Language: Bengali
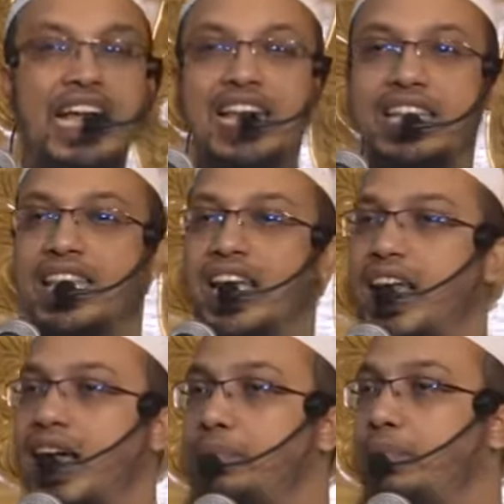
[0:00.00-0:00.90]
এর
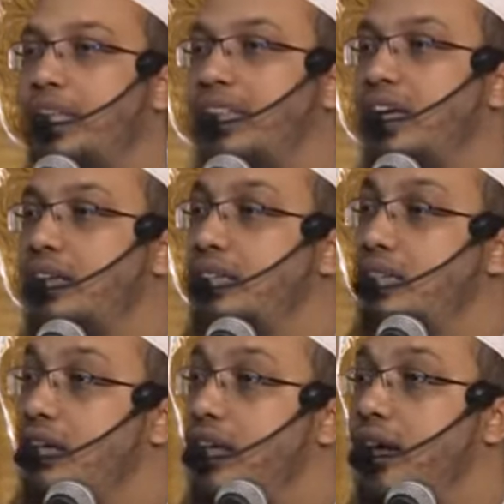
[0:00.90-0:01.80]
দ্বারা বান্দার
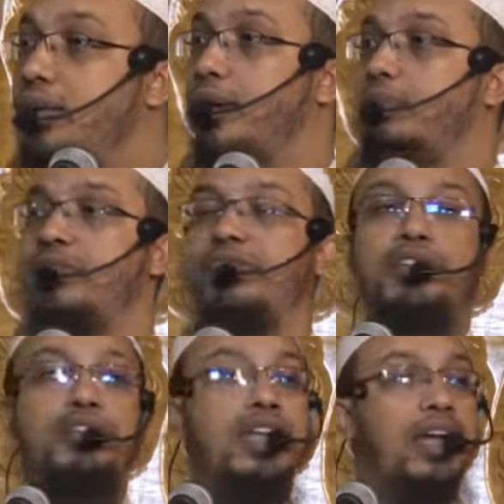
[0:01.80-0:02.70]
সগিরা গুণা
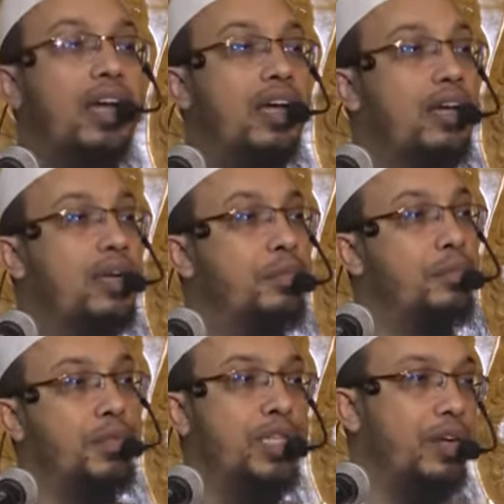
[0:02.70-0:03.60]
মাফের কথা
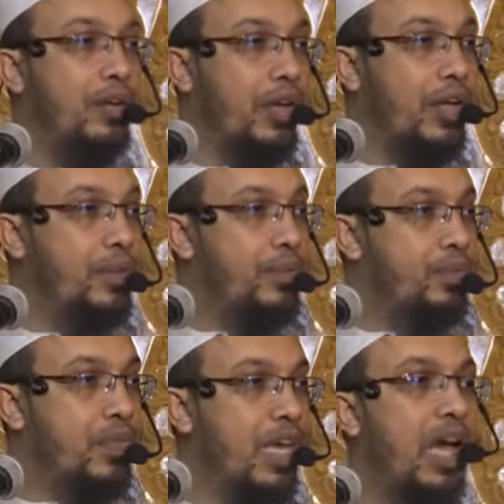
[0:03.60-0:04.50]
বোঝানো হয়
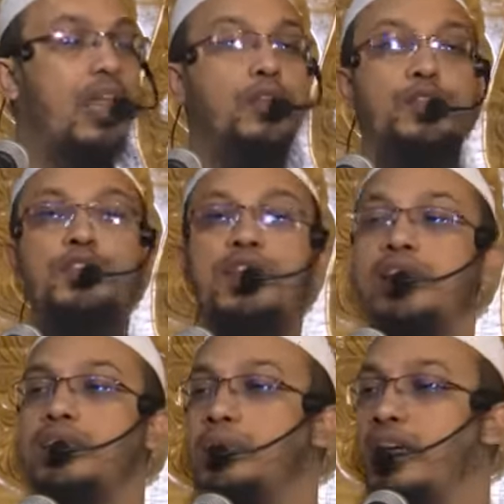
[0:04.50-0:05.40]
আহল
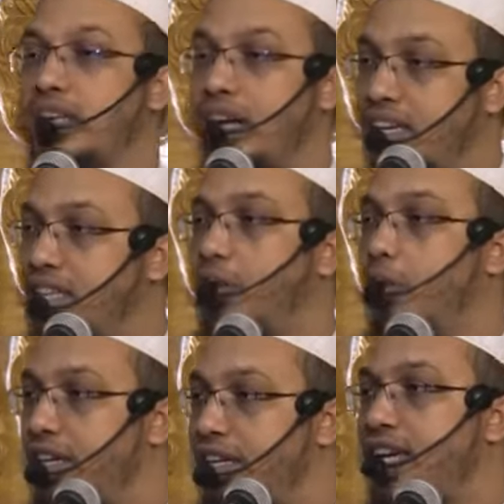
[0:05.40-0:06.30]
জামা জামাতের আকিদা
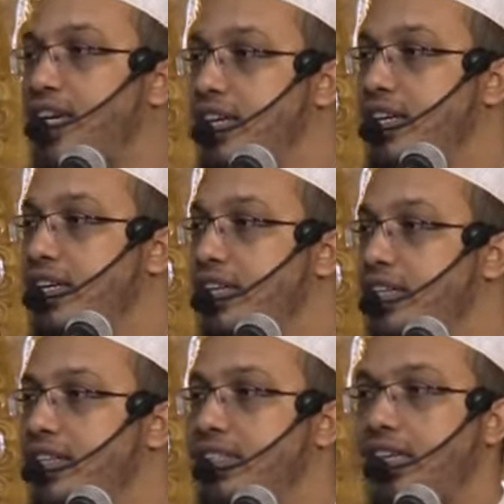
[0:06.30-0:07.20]
হলো এটাই
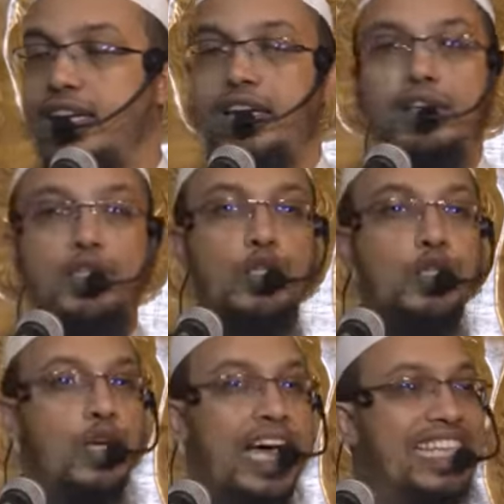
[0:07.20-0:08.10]
যে
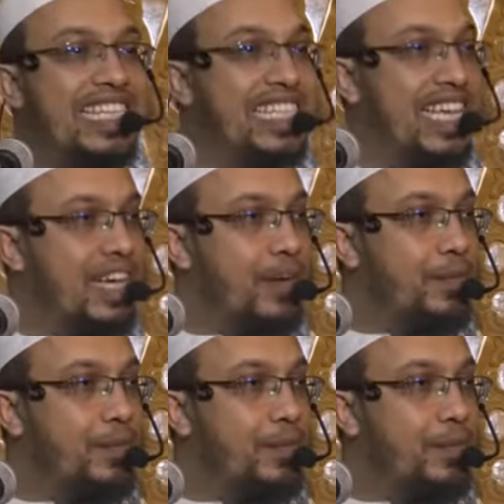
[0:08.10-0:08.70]
যত হাদিসে